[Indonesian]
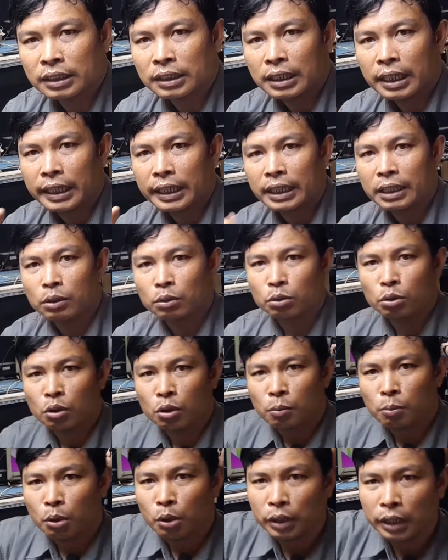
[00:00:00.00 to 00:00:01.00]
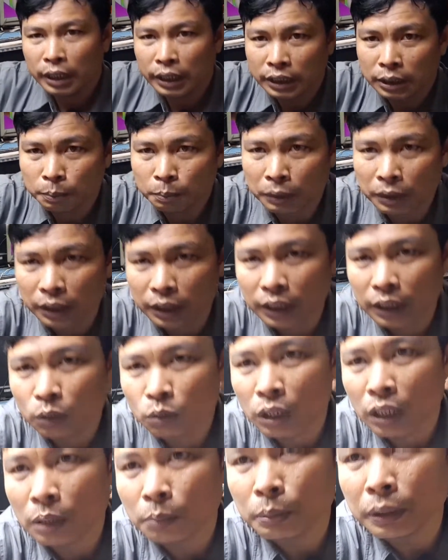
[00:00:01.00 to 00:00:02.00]
nah ini untuk modelnya seperti ini
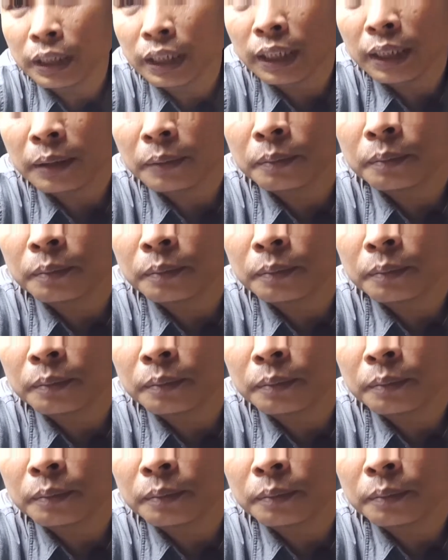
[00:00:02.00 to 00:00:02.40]
kurang lebihnya